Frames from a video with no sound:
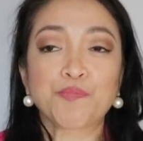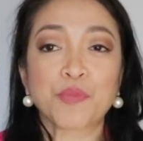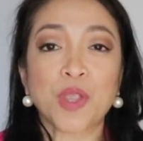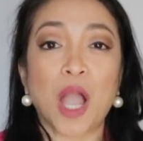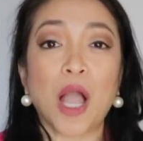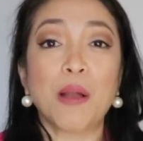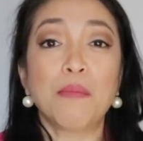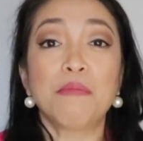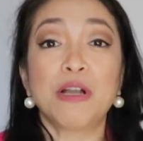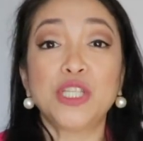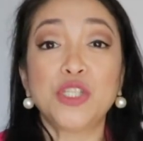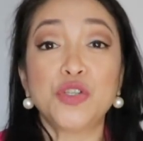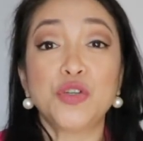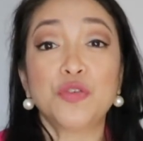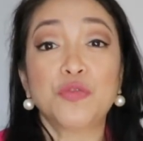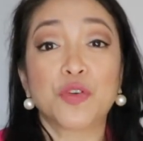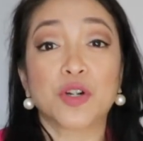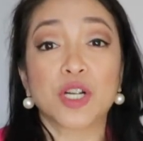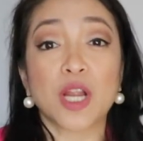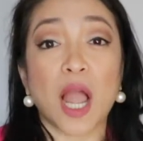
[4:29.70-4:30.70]
uh,
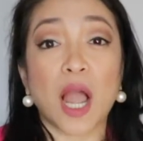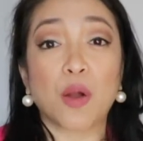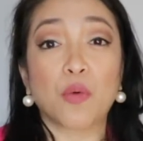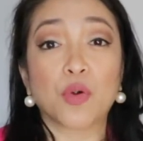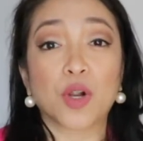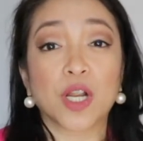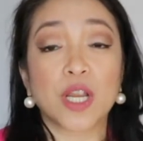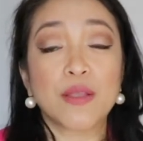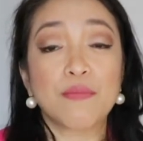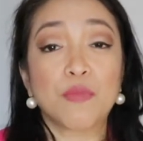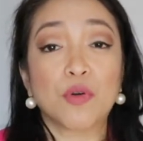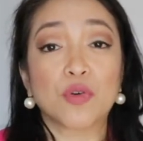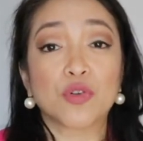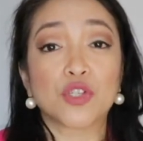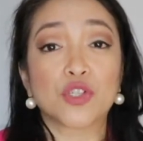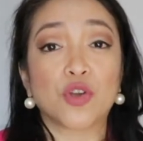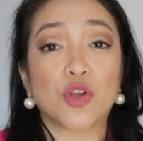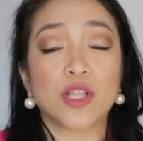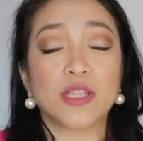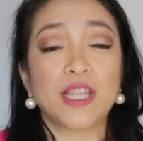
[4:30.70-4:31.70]
maneuver our
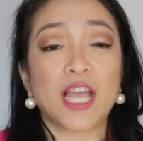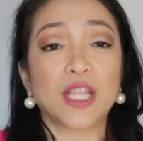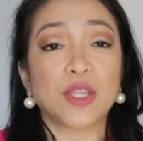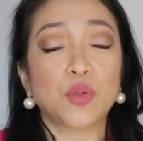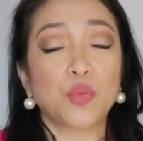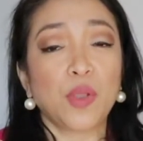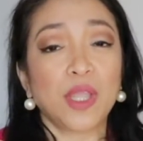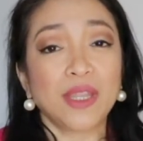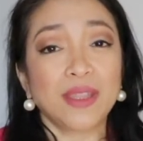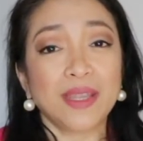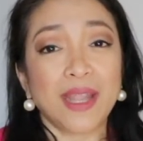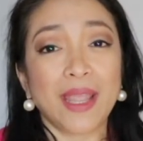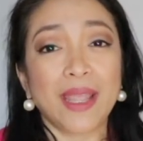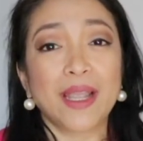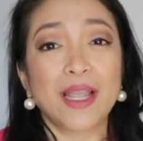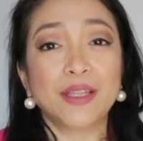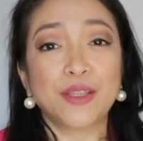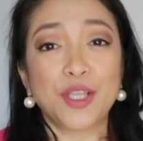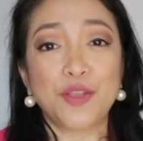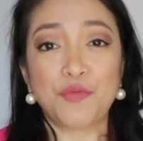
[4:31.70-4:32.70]
emotion. That when
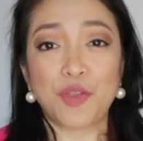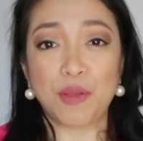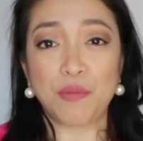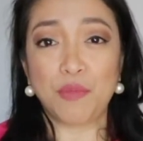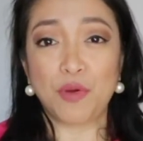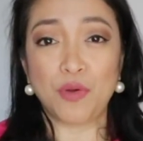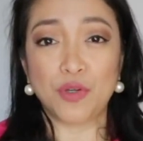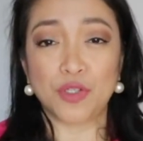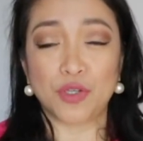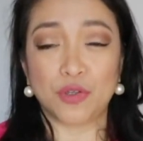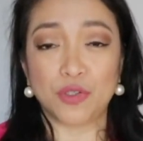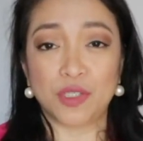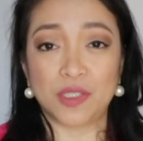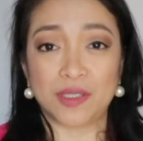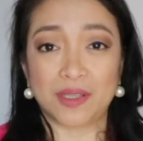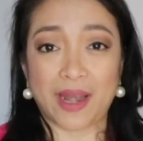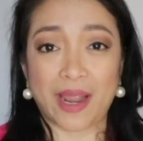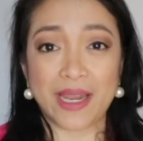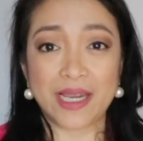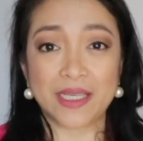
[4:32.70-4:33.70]
negative emotion
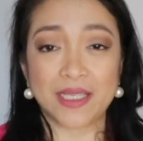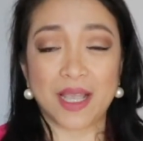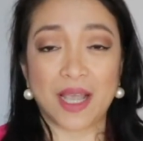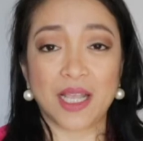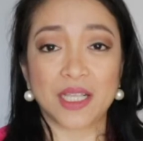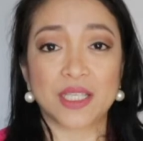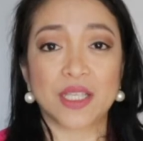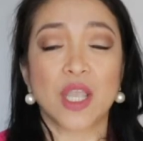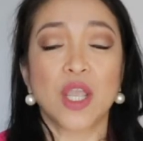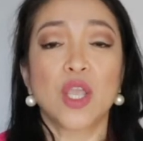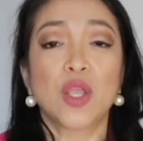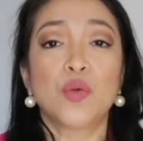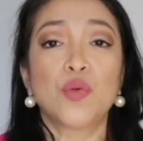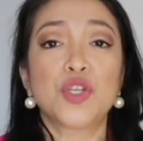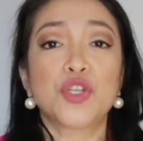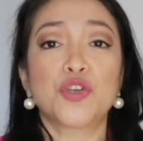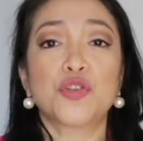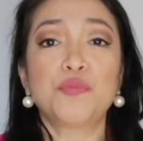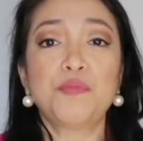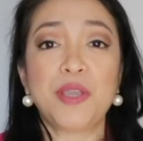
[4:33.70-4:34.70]
strikes us,
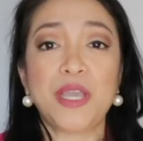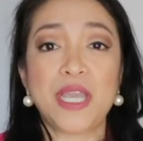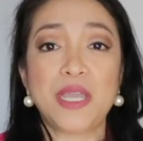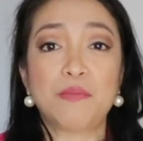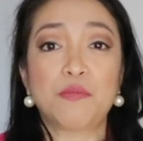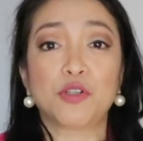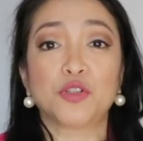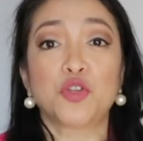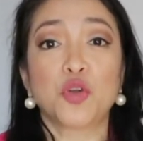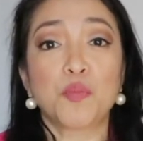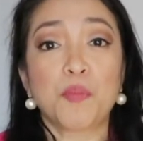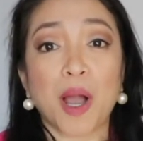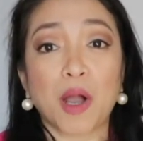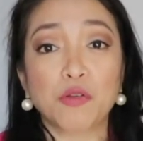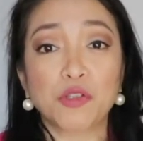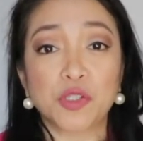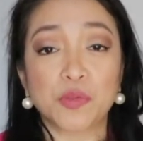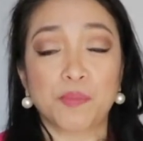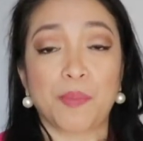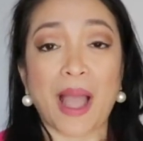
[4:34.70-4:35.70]
we should be able to
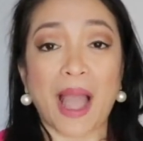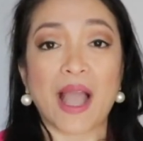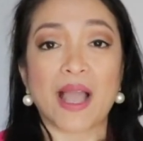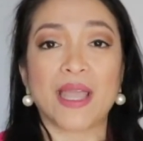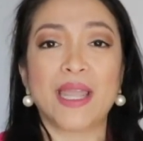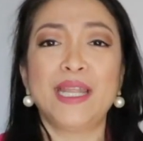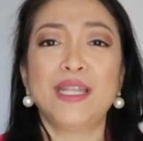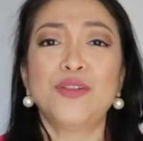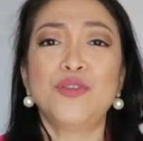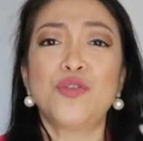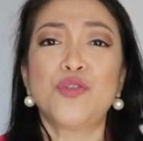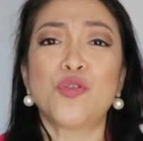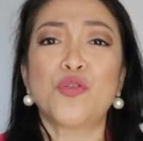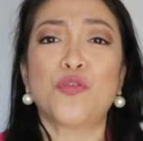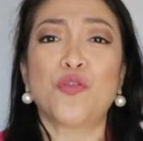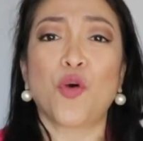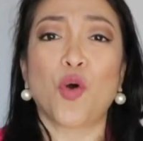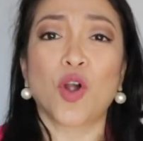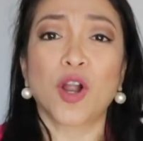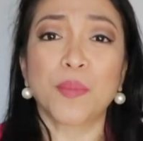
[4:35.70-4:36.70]
bounce back and look
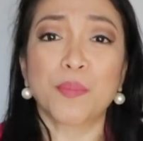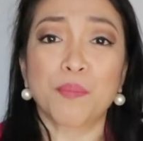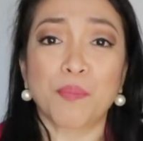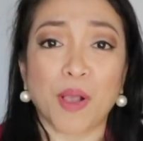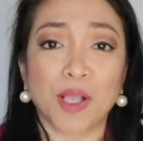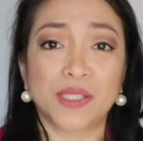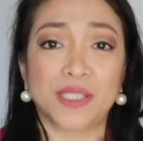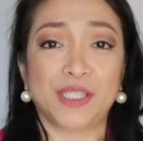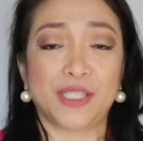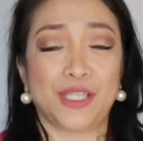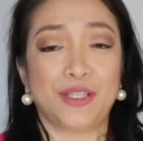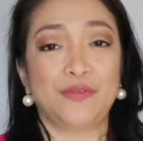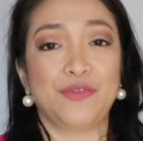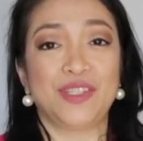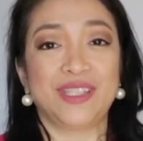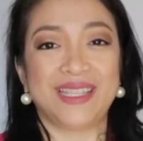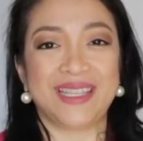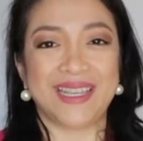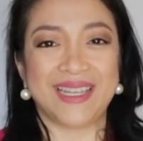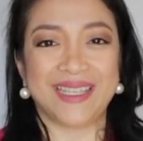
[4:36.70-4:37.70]
for
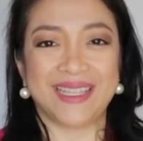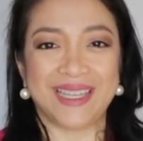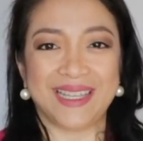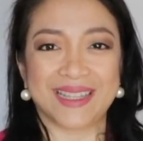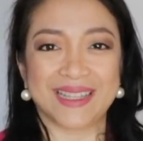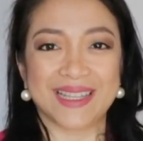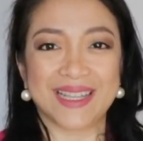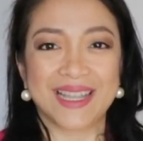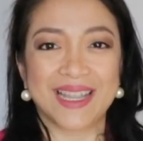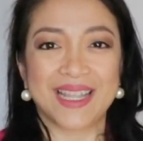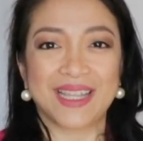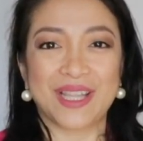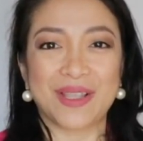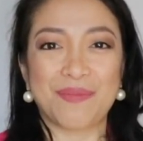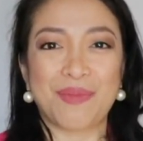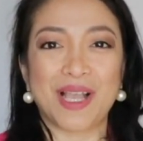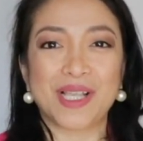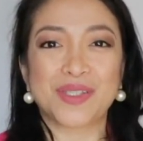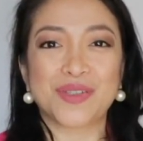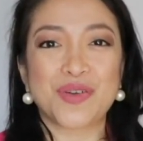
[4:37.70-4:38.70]
positivity in it.
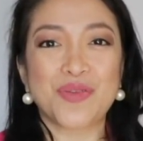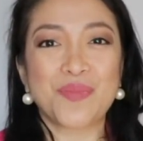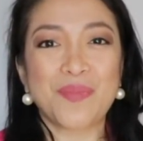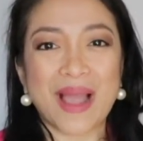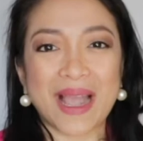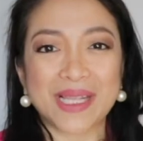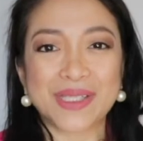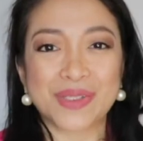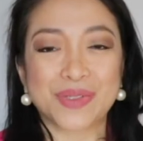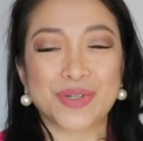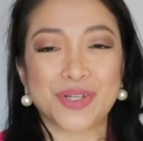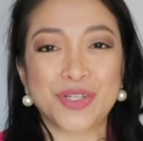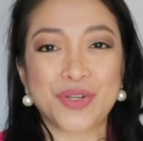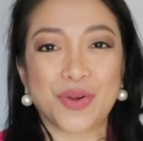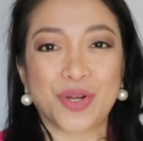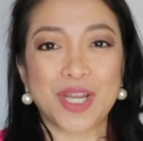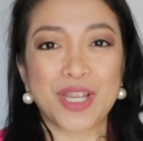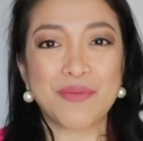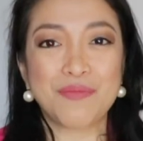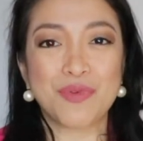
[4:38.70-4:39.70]
Diba? So, master
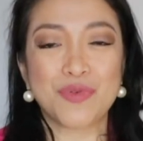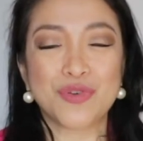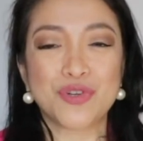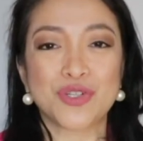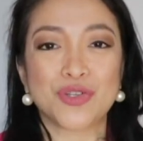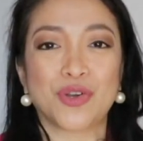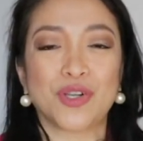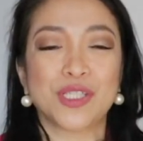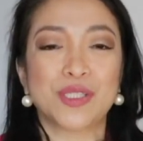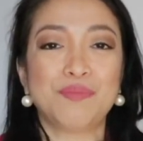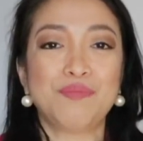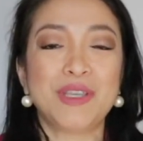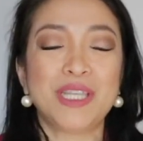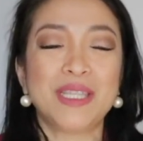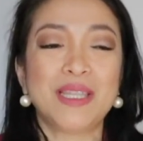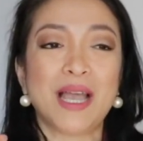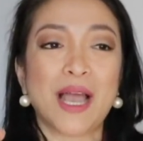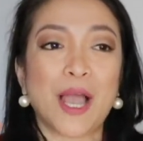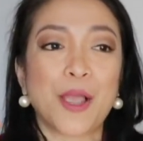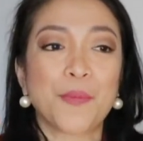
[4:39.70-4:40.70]
your emotions.
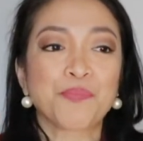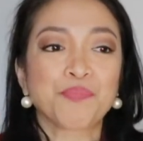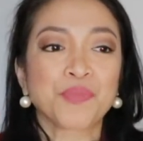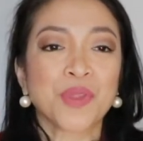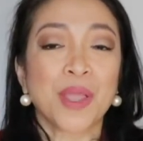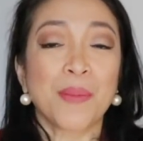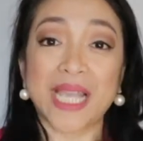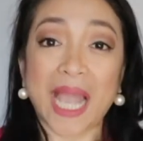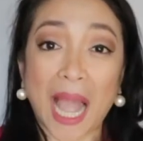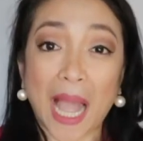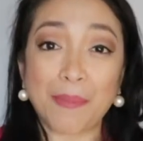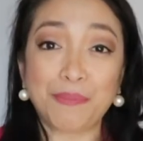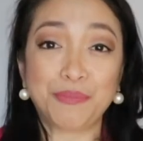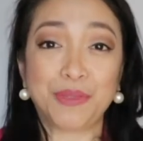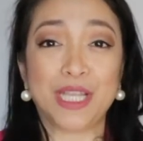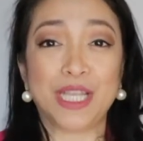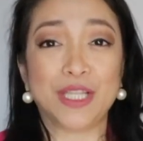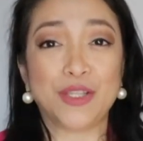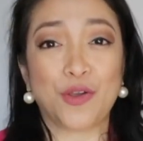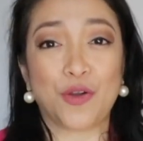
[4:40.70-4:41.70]
Be the
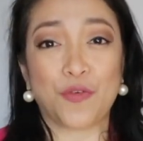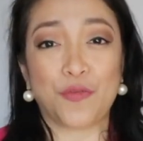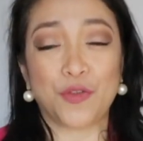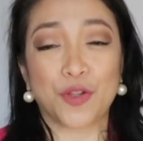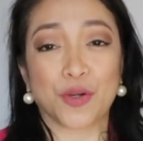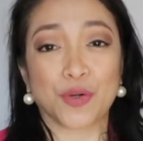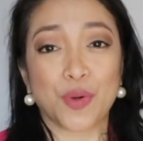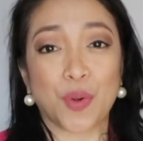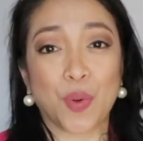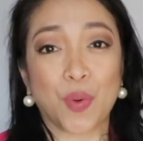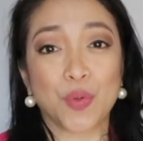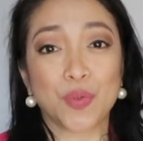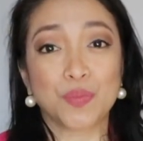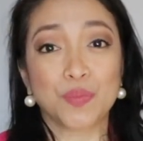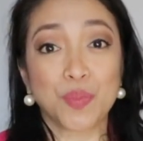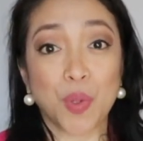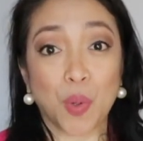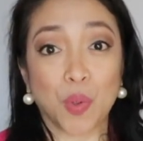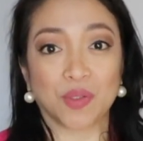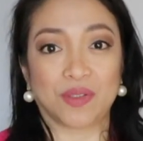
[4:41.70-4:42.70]
captain of your
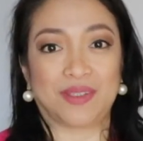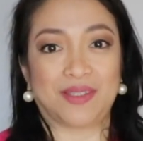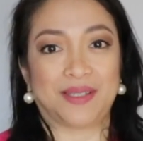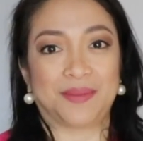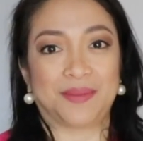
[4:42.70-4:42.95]
own boat.